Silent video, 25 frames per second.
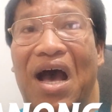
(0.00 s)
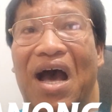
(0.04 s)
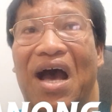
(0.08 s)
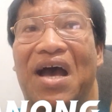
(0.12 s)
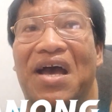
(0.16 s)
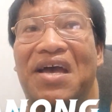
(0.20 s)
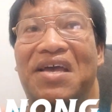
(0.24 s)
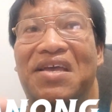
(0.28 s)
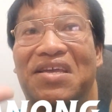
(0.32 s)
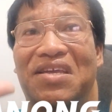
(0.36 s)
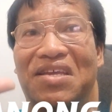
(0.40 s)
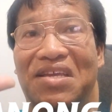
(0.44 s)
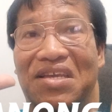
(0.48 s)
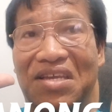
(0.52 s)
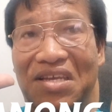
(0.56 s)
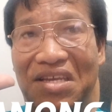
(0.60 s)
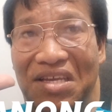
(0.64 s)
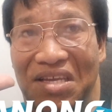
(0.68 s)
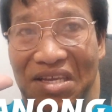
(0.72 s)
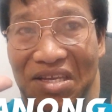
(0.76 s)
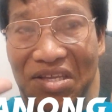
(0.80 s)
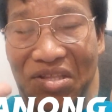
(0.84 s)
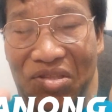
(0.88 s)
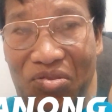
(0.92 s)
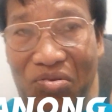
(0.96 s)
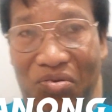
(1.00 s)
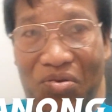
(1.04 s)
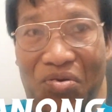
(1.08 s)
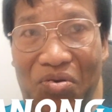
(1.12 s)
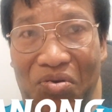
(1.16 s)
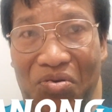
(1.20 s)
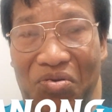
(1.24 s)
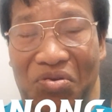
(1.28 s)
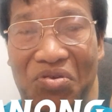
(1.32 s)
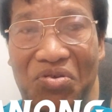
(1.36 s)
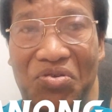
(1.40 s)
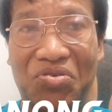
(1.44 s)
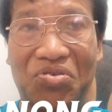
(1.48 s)
ay
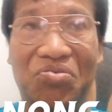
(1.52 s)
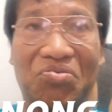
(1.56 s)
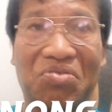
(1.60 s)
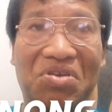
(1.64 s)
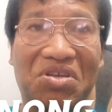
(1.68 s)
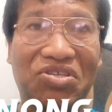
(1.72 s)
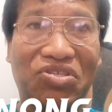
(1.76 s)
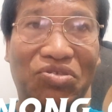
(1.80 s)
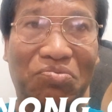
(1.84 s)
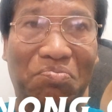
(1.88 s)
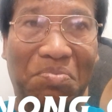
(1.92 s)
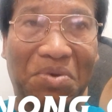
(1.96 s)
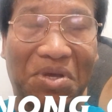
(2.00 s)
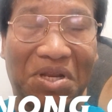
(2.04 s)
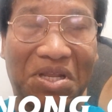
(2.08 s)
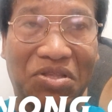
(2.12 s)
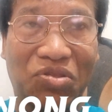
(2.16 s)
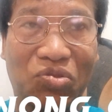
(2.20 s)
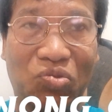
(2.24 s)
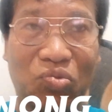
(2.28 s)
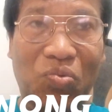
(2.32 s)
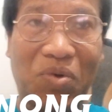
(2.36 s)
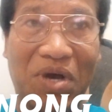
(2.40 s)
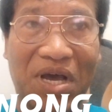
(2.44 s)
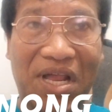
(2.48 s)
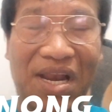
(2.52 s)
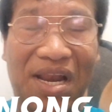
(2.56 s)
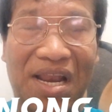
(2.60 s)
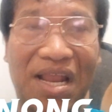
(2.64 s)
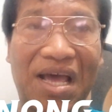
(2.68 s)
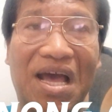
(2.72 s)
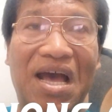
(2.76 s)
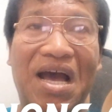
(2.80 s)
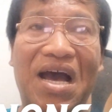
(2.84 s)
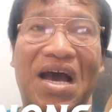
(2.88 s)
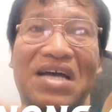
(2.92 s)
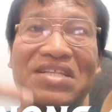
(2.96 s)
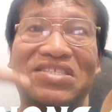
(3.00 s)
ito yung spiritual
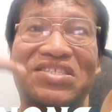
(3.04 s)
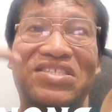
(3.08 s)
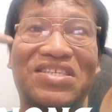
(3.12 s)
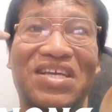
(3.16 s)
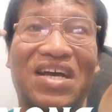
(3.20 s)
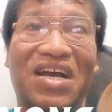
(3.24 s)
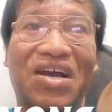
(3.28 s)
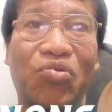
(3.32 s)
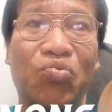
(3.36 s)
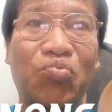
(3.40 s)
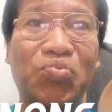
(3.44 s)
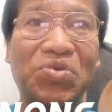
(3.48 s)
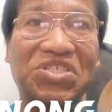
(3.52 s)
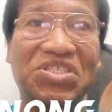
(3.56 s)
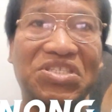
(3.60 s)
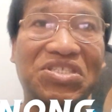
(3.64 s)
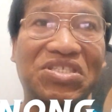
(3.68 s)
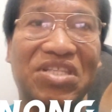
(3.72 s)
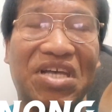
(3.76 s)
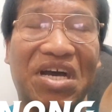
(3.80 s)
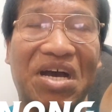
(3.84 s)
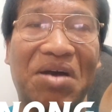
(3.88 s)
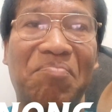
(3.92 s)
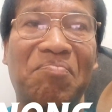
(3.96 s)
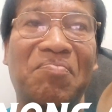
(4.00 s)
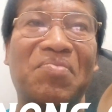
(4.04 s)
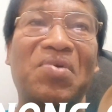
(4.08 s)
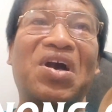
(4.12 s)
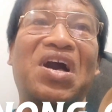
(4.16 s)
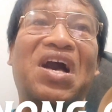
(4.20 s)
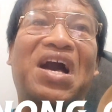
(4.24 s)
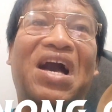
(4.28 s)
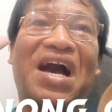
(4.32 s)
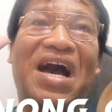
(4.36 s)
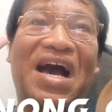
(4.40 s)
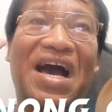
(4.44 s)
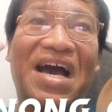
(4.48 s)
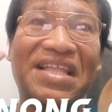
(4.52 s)
at saka wisdom
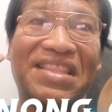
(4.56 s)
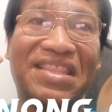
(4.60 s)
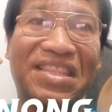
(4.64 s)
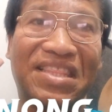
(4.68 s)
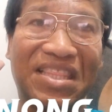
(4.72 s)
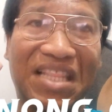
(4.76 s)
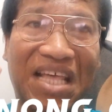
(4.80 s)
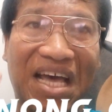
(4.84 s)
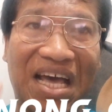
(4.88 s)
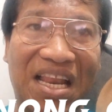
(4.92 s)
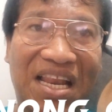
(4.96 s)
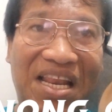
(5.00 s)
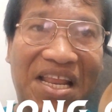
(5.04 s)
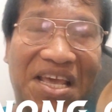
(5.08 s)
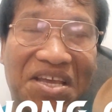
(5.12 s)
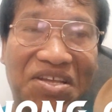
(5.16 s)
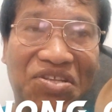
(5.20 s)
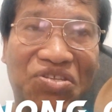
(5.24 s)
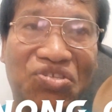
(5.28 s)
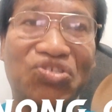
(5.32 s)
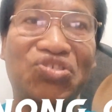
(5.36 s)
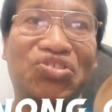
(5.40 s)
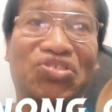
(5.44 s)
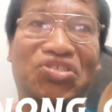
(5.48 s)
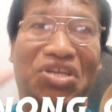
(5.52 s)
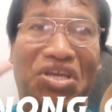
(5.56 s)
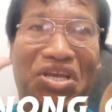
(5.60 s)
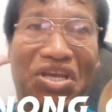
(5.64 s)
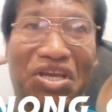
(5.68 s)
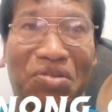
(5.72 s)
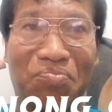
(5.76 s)
at knowledge,